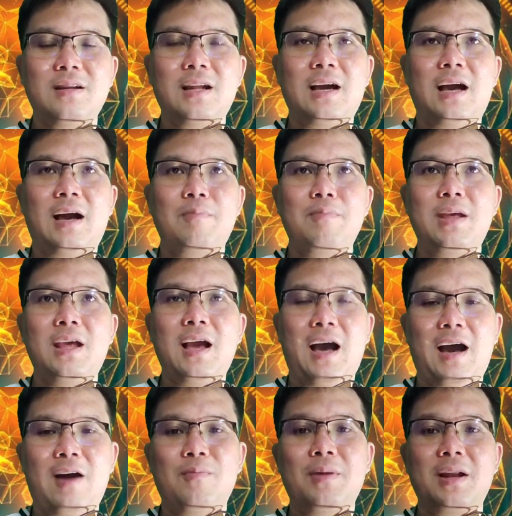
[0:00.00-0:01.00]
นะครับมี
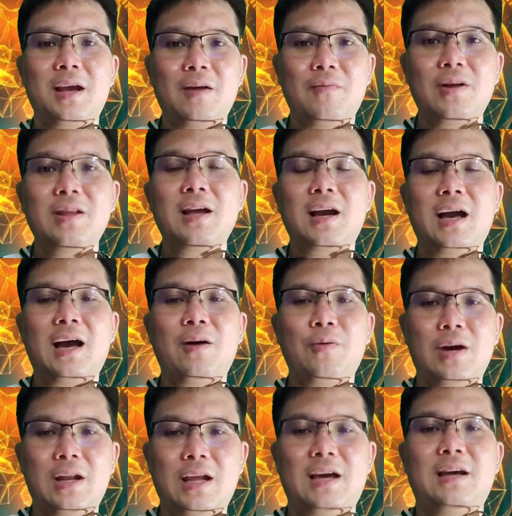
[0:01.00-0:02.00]
ข่าวเหมือนกันว่าจะเข้า
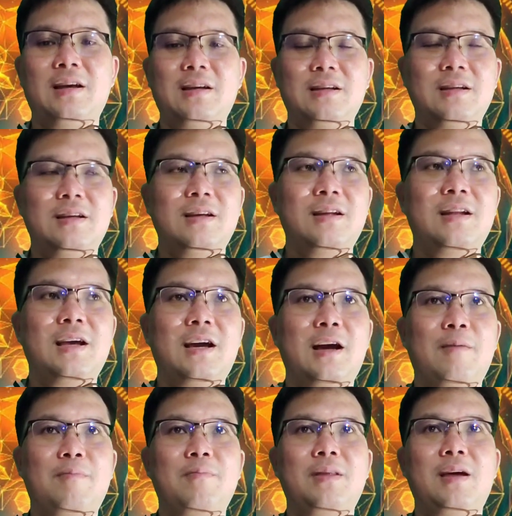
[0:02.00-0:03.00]
อะนะนะค
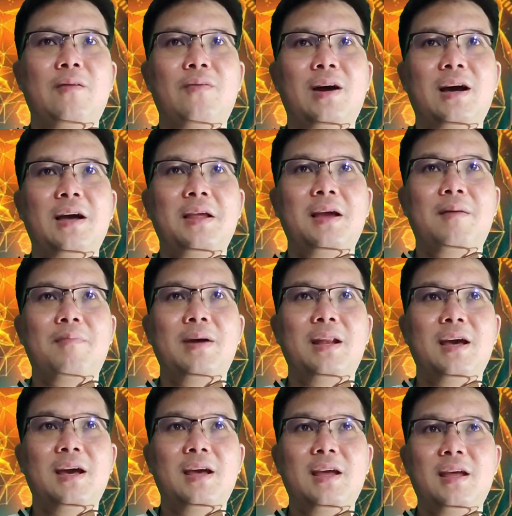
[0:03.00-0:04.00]
รับ แต่ว่ายังไม่
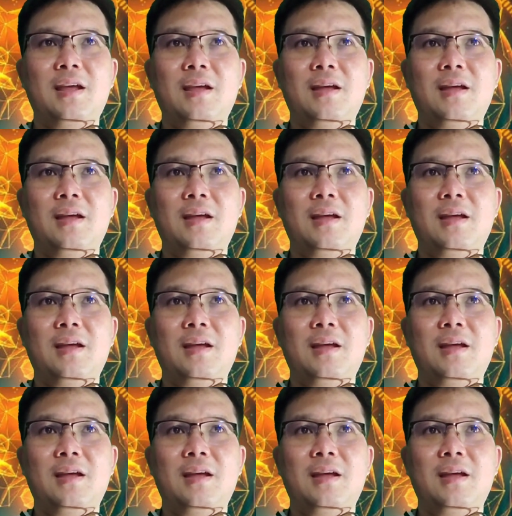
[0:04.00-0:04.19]
ได้